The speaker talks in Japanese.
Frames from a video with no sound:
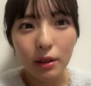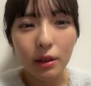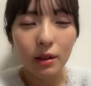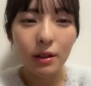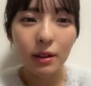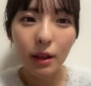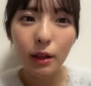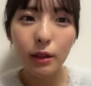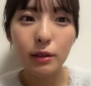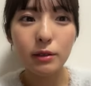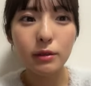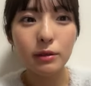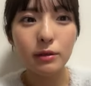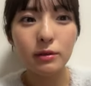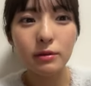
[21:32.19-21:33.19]
だからね本
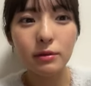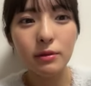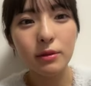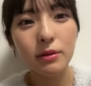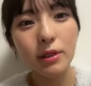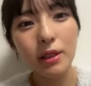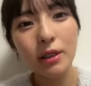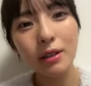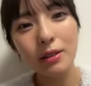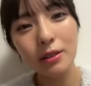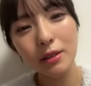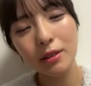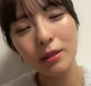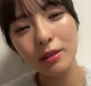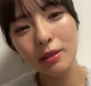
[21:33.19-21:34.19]
当に感
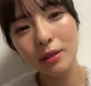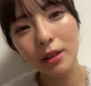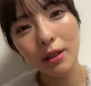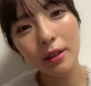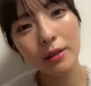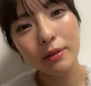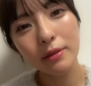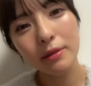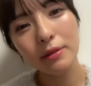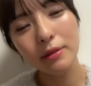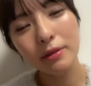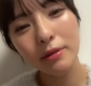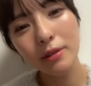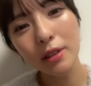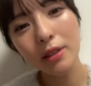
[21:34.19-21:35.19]
謝ですね
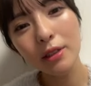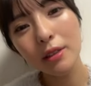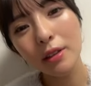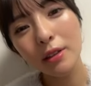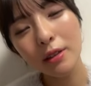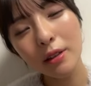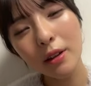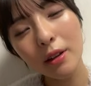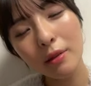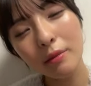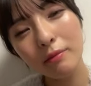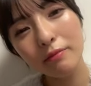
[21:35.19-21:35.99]
嬉しかった